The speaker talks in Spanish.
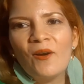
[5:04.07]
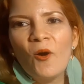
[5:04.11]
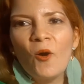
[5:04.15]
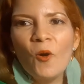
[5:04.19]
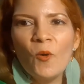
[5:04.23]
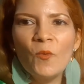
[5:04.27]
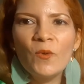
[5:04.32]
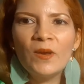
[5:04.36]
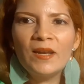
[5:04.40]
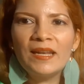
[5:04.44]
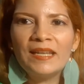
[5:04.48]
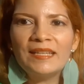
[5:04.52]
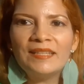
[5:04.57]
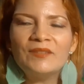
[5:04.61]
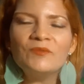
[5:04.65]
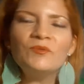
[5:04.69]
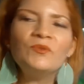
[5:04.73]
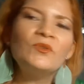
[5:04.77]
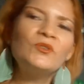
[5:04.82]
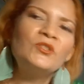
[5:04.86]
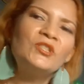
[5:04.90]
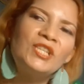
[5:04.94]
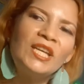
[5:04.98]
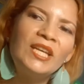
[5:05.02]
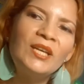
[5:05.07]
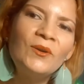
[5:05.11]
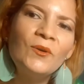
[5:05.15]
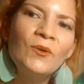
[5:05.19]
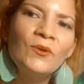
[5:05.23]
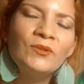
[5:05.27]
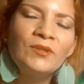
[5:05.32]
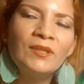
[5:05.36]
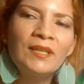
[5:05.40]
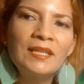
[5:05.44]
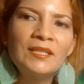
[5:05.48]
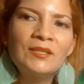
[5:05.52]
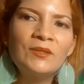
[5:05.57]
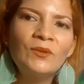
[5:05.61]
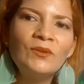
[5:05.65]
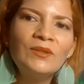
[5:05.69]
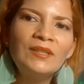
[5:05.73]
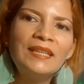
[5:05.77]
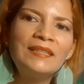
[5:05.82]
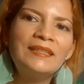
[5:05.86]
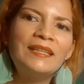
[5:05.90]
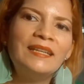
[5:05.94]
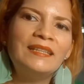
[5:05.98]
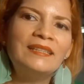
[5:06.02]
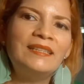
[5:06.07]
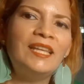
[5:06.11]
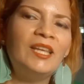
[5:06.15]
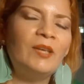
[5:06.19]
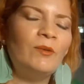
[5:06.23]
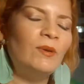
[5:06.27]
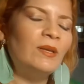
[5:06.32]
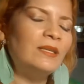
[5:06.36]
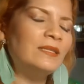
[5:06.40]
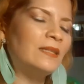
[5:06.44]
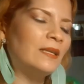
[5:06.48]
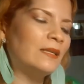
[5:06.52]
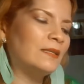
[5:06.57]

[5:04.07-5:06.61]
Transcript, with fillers: jóvenes, de unos chicos que son detectives,